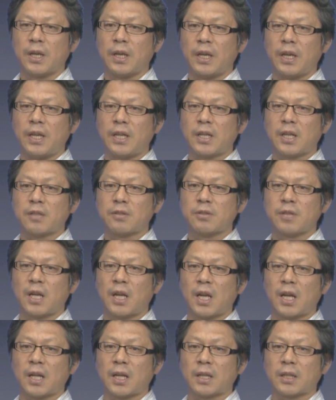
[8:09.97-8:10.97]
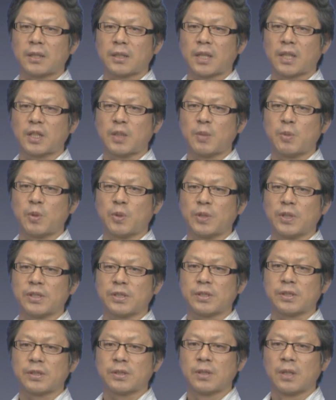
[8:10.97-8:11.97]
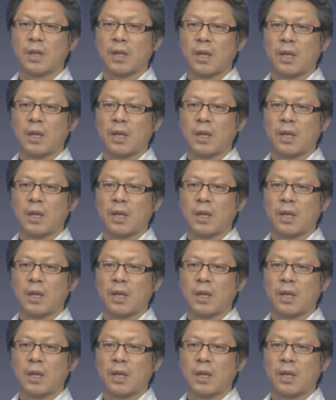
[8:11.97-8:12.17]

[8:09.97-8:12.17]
鋭角な建物です